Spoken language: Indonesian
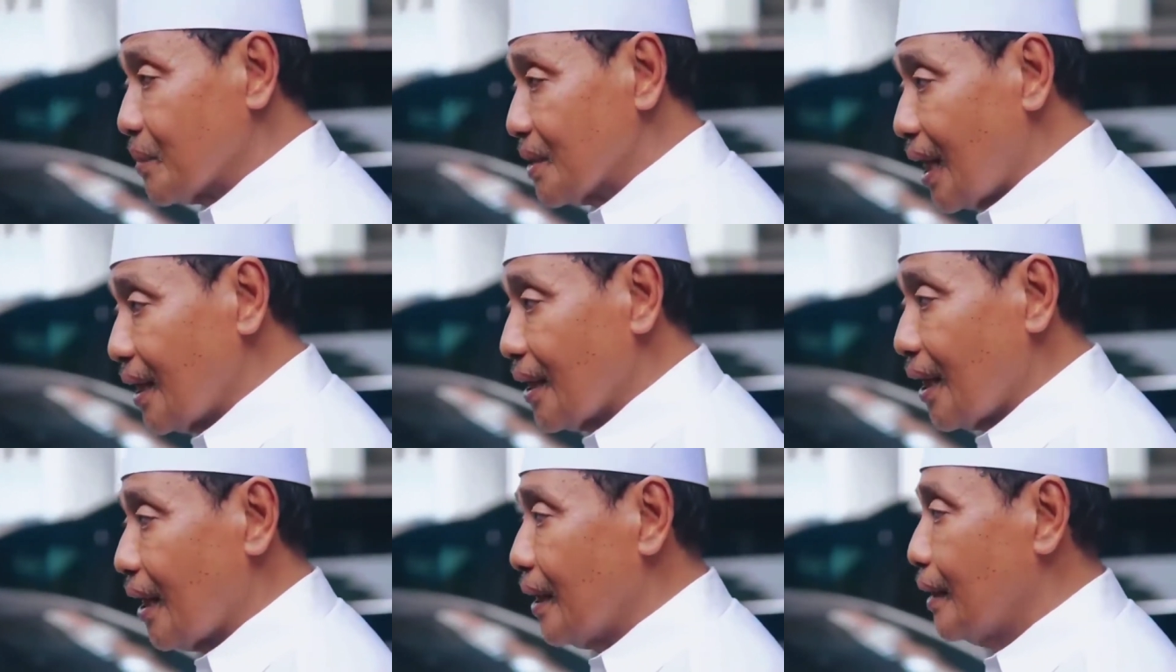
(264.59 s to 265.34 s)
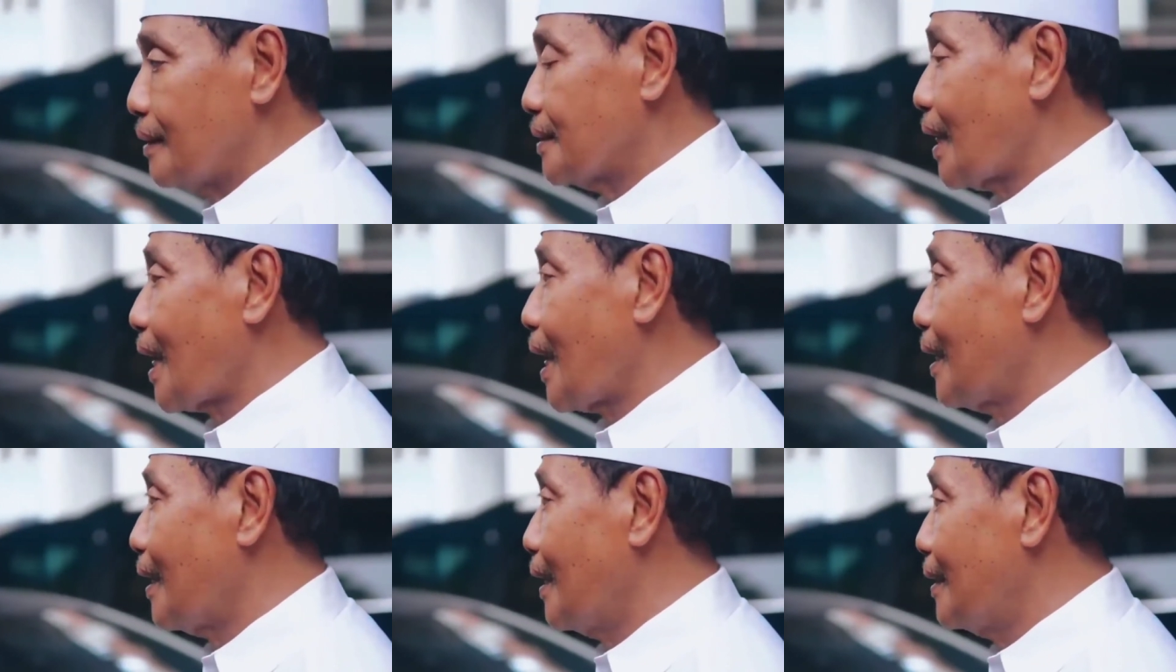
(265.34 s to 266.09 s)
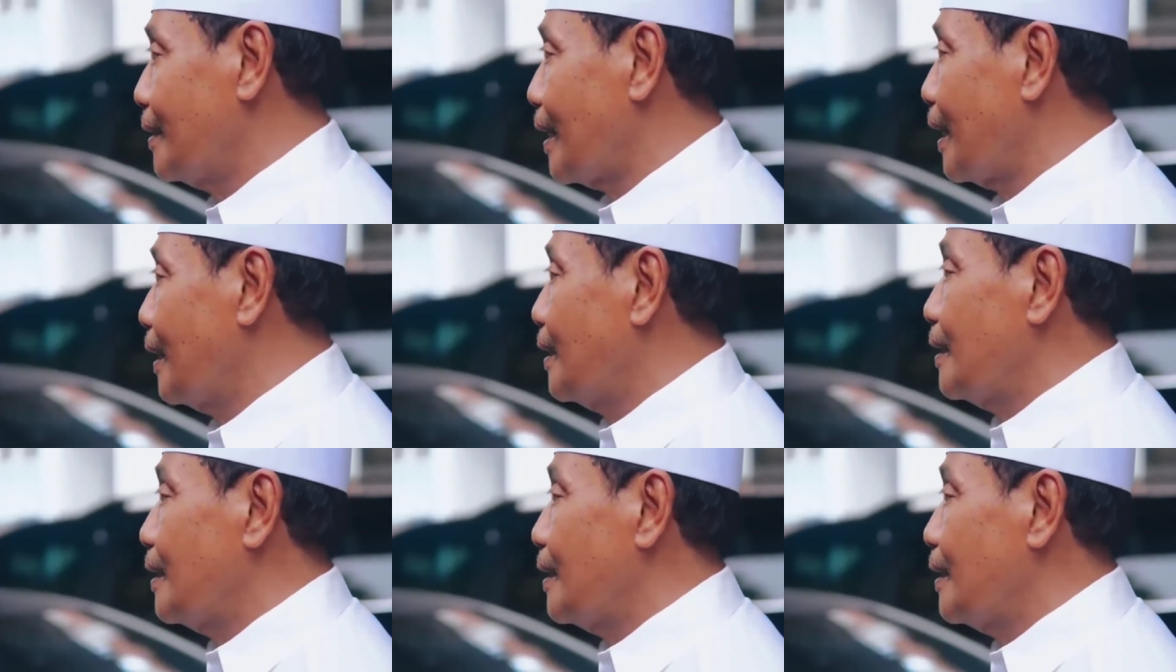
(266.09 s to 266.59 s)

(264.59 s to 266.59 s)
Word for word: pesantren ini salam gereja.